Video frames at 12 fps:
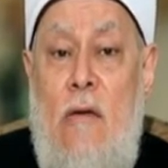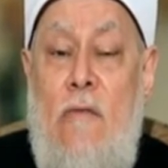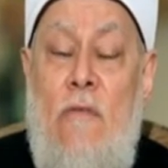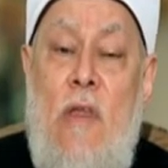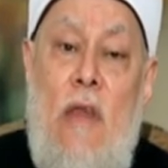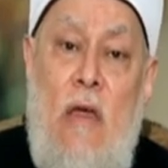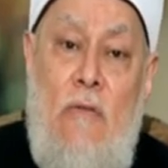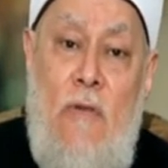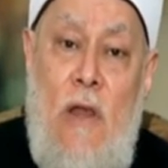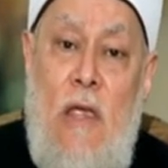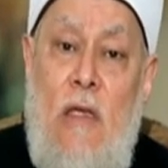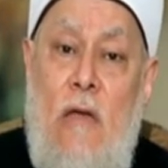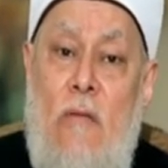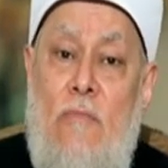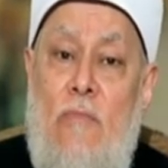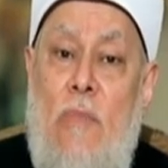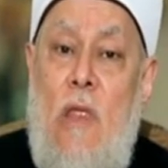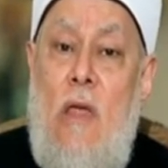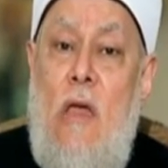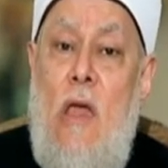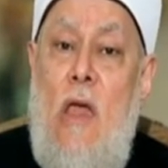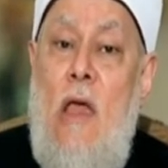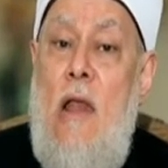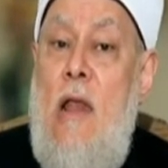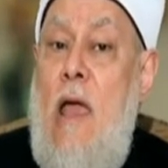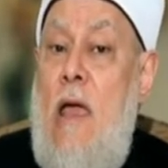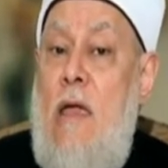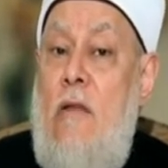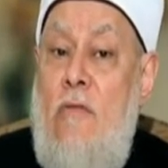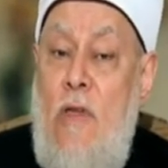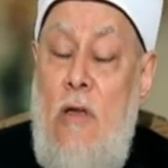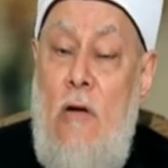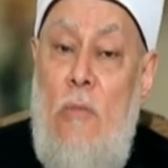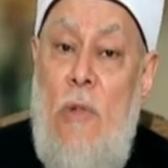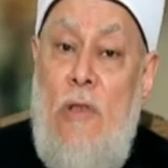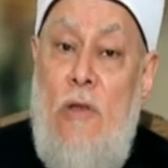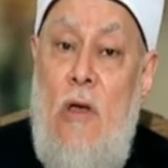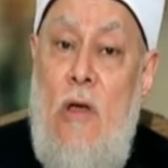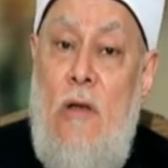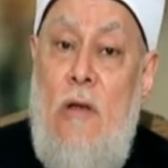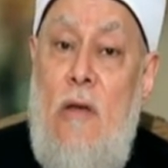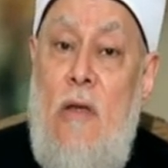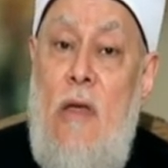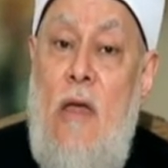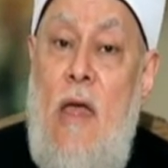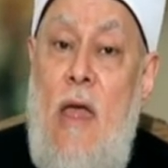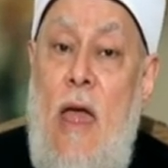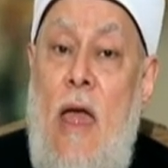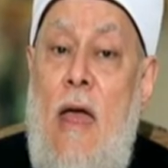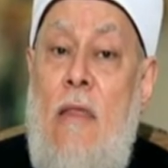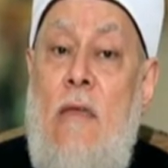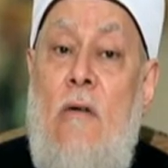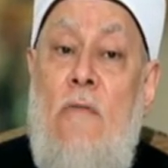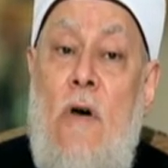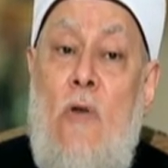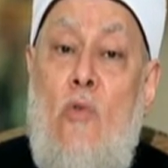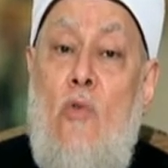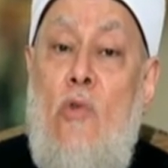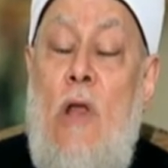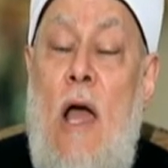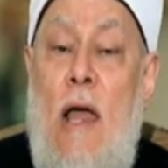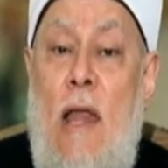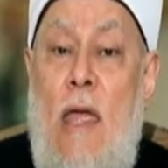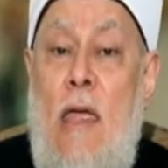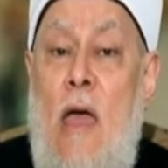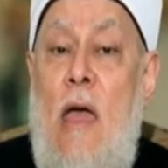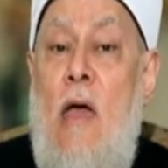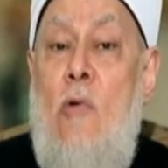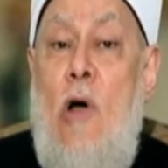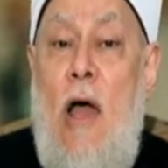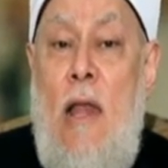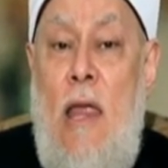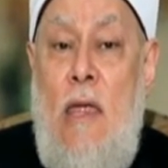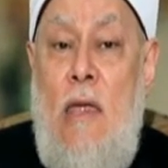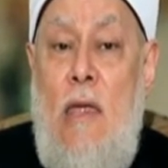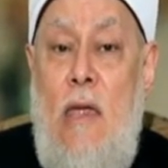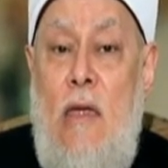في النفل لكن في رمضان هذا فرض عليها وعليه